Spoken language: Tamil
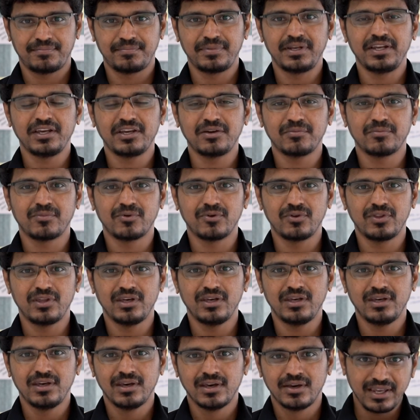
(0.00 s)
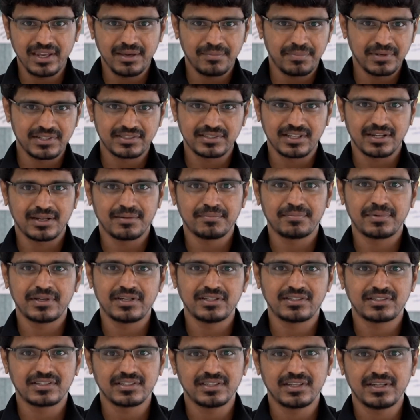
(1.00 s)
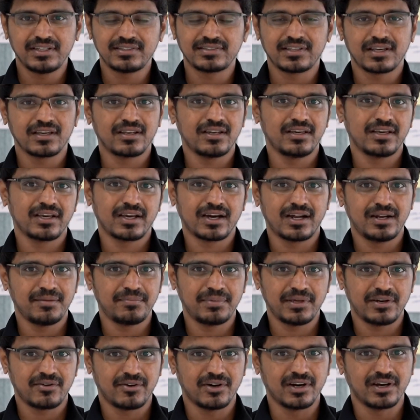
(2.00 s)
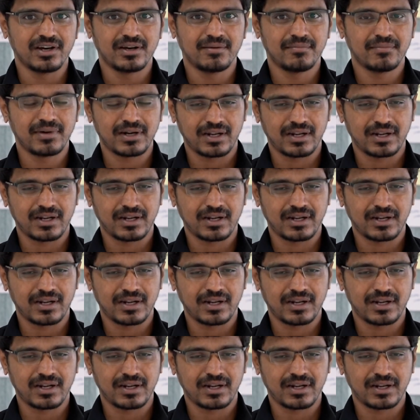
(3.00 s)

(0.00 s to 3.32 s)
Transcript: பிரிக்கும் போது பெரிய பீஸ் எல்லாம் பிரித்து ரீசைக்ளிங்க்கு அனுப்பிடுவாங்க